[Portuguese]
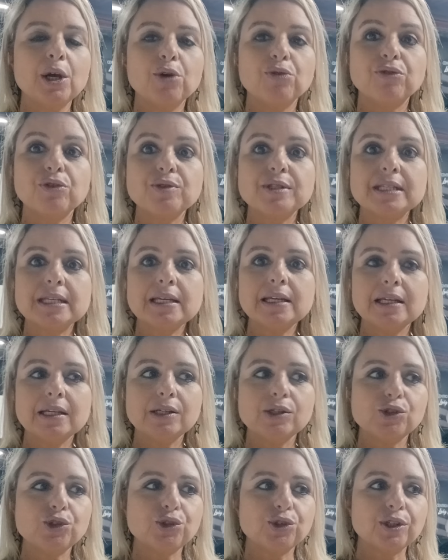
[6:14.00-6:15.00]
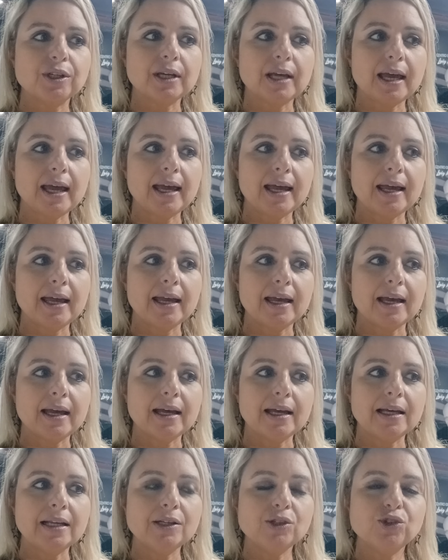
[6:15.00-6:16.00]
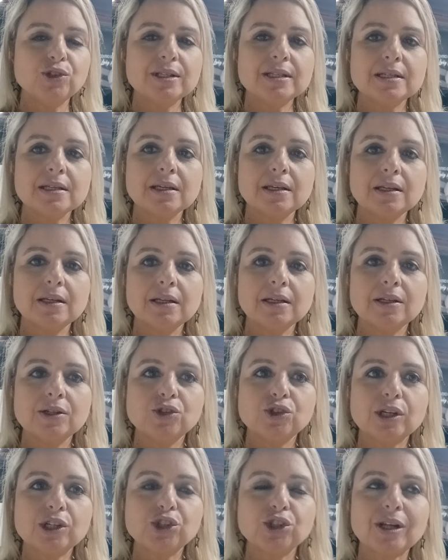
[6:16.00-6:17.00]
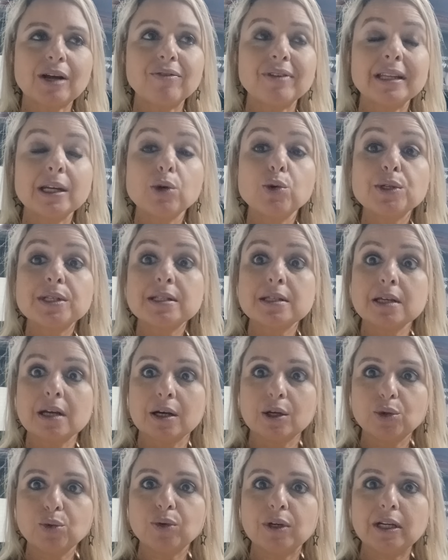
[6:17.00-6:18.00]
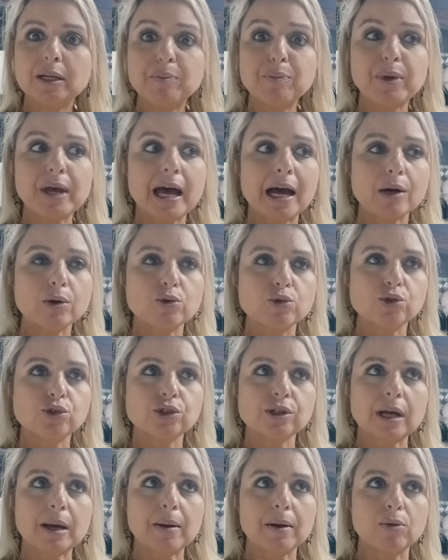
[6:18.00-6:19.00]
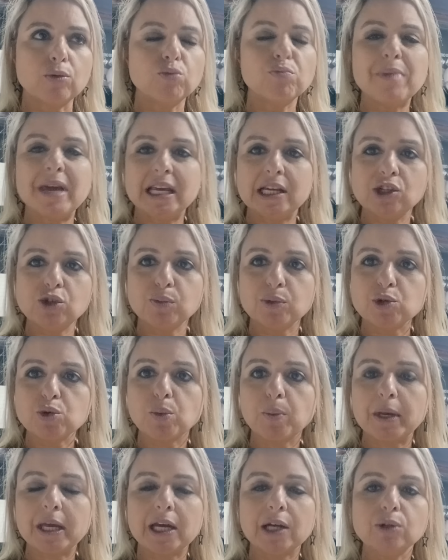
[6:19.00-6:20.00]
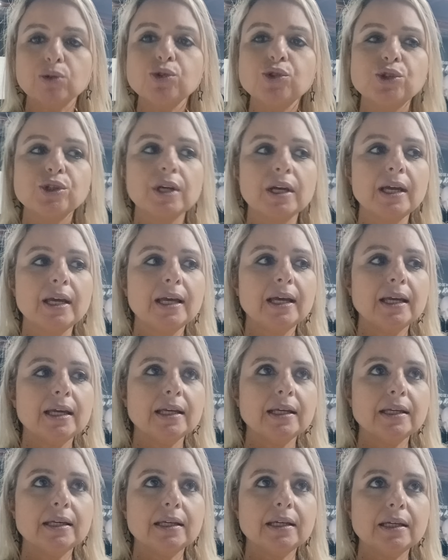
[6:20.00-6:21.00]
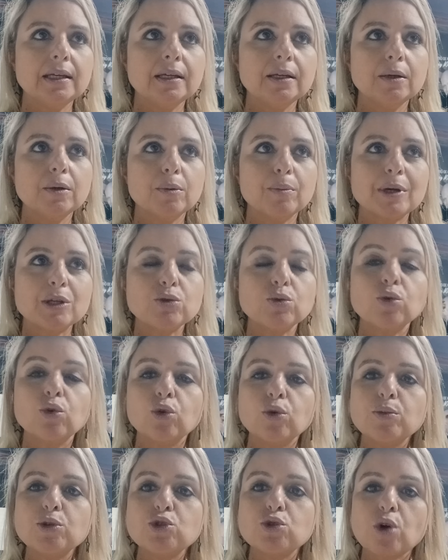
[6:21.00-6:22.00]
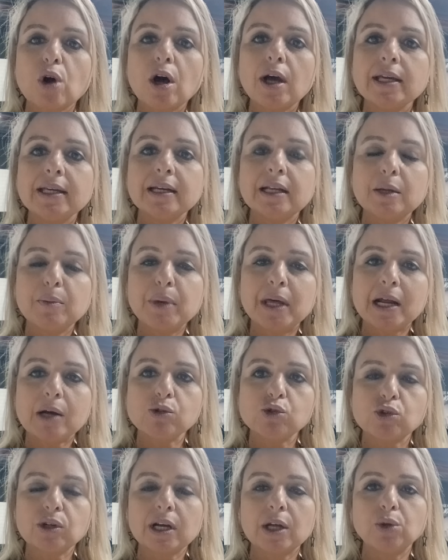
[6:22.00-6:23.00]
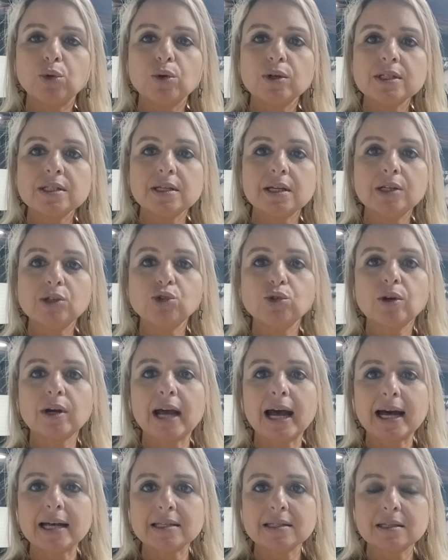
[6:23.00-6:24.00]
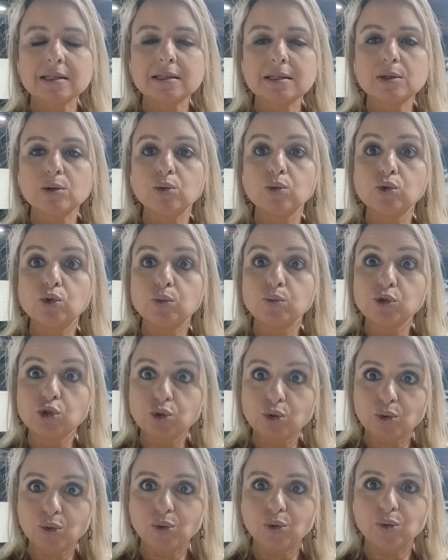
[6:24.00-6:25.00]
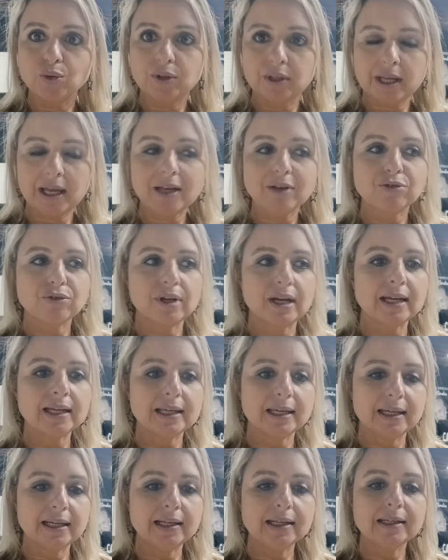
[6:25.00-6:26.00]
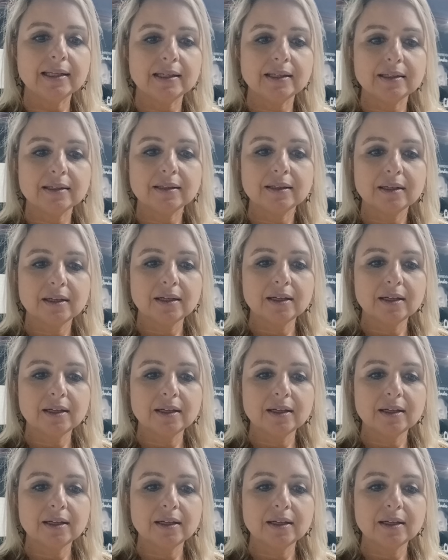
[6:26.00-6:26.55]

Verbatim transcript: foi o seguinte: é, ele disse que já estava negociando com o Olympiacos há um mês, mais ou menos e, mas o clube só ia liberar o jogador se ele jogasse esse último jogo, né? Que foi aquele que